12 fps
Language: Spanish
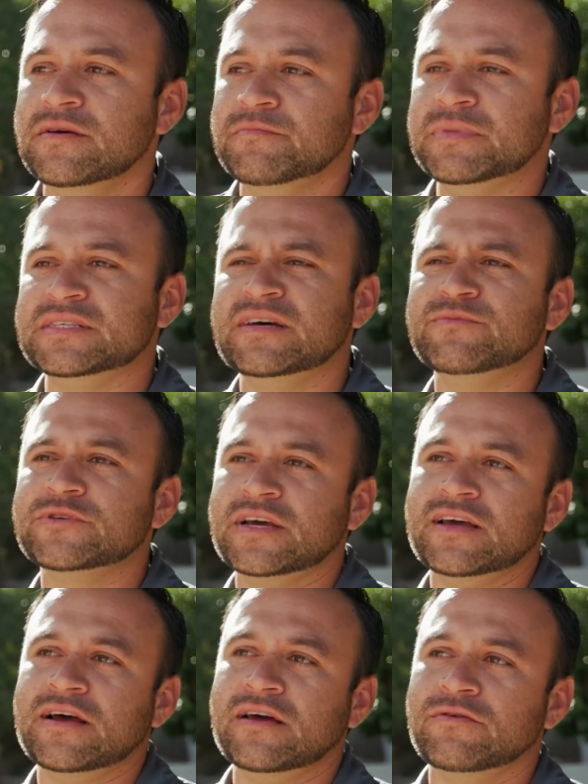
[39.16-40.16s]
Pensamos
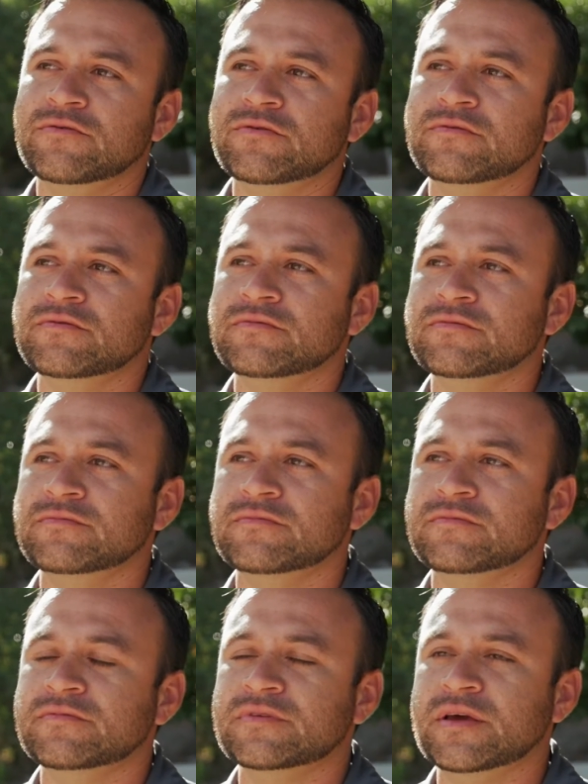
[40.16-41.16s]
que era algo
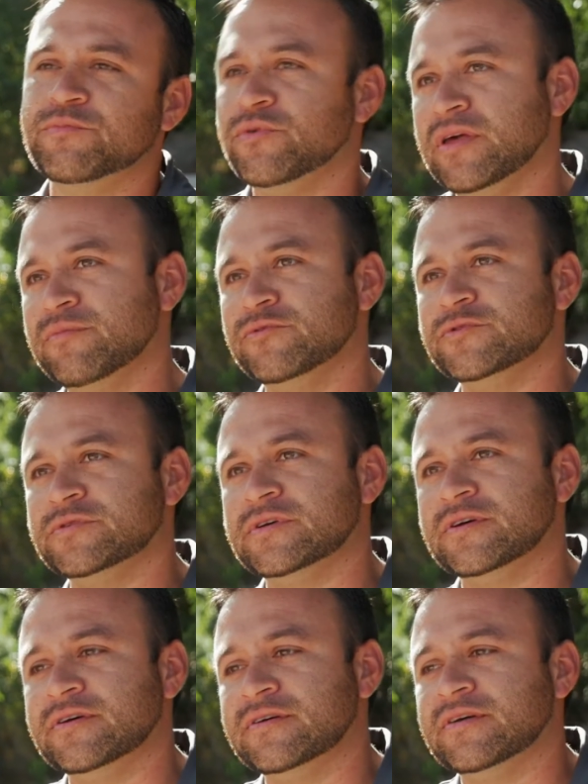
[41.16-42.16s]
que podíamos
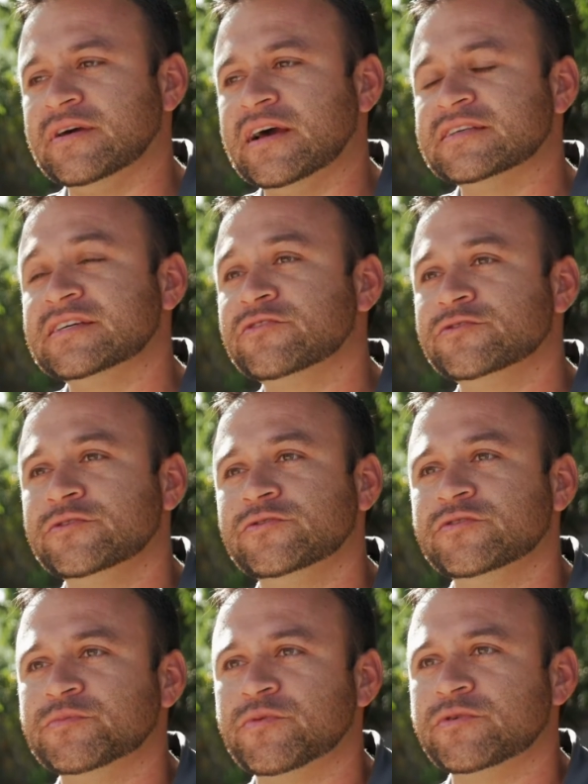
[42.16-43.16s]
ah, hacer
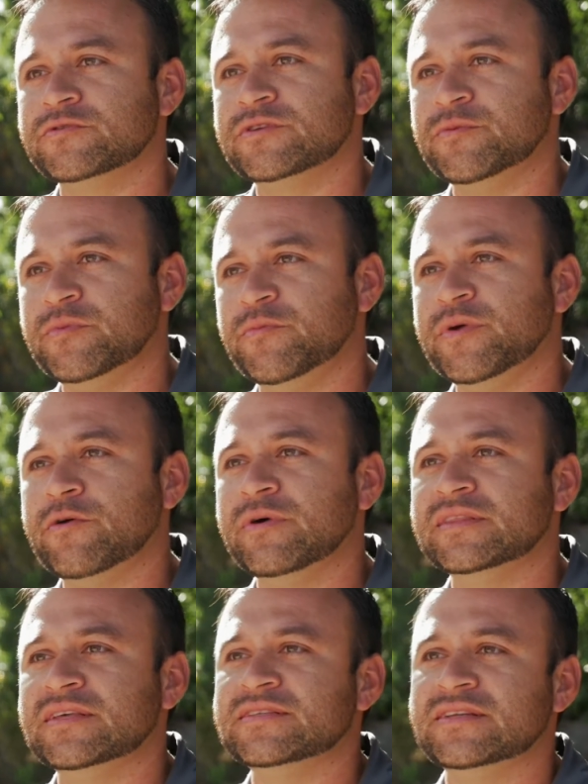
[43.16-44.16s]
nosotros por nuestra propia
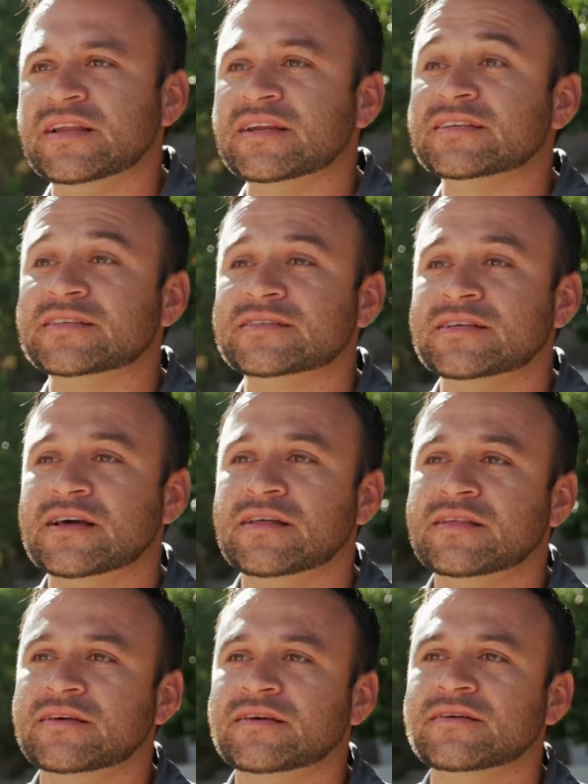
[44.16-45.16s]
cuenta sin la
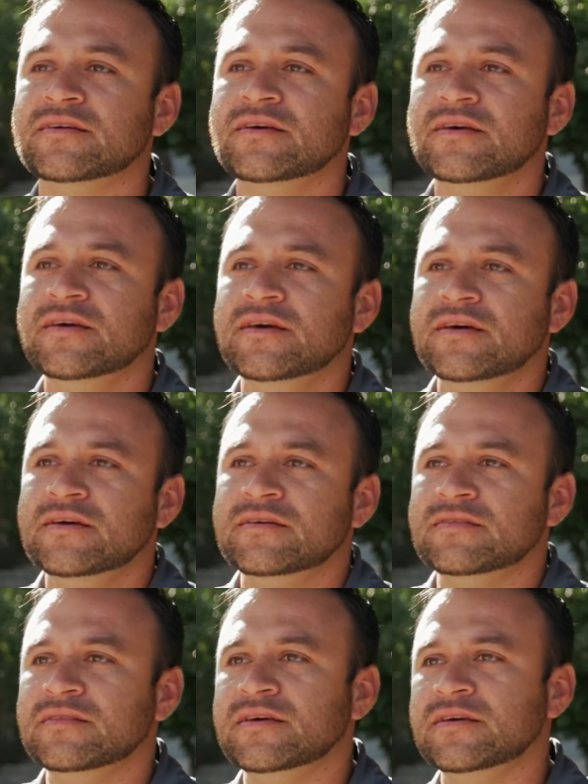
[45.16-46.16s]
necesidad de,
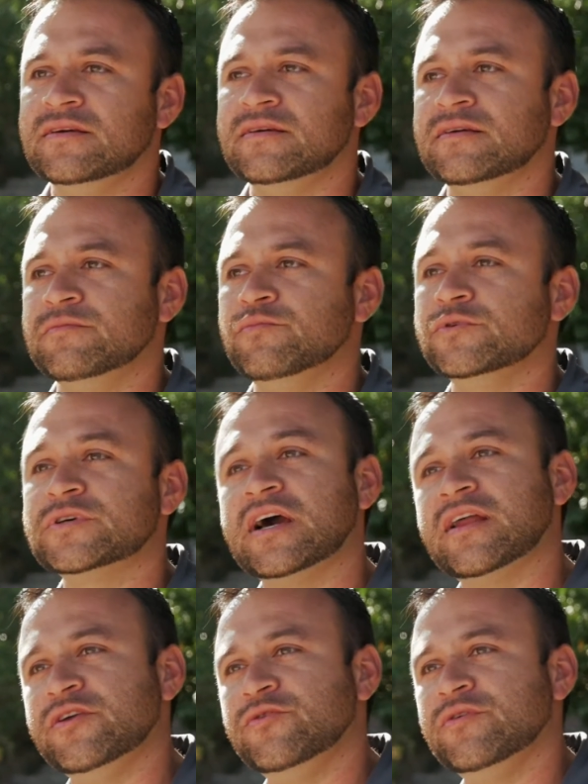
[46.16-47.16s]
de
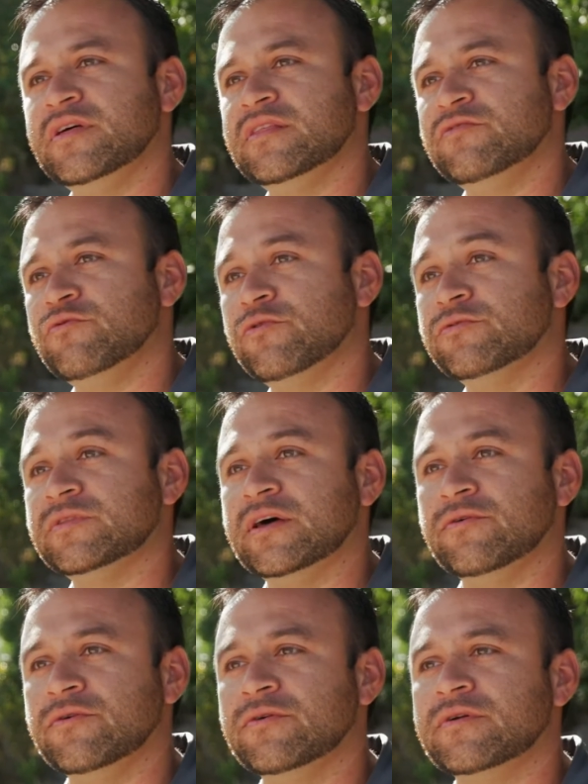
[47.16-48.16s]
buscar ayuda de un
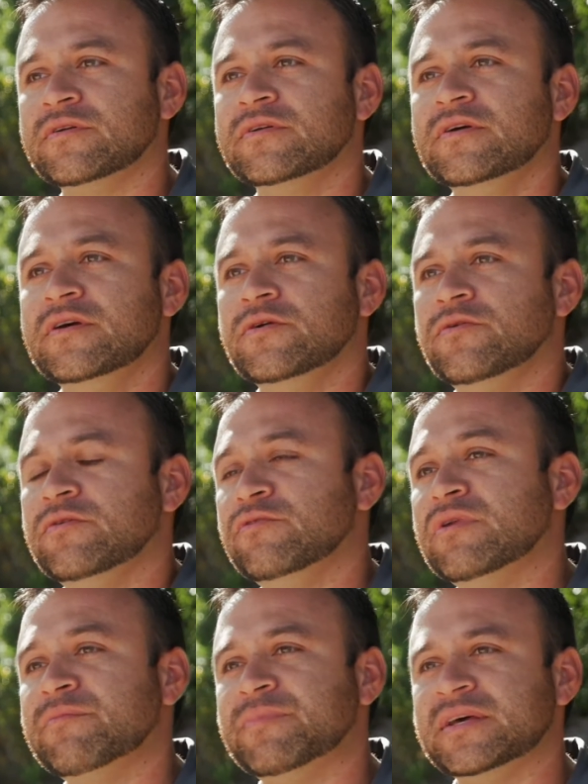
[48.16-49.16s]
contador o de
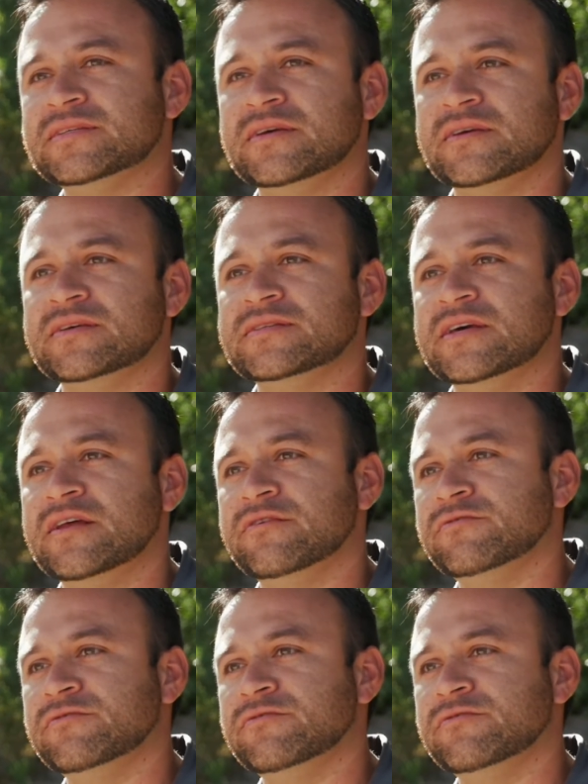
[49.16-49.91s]
una empresa que hiciera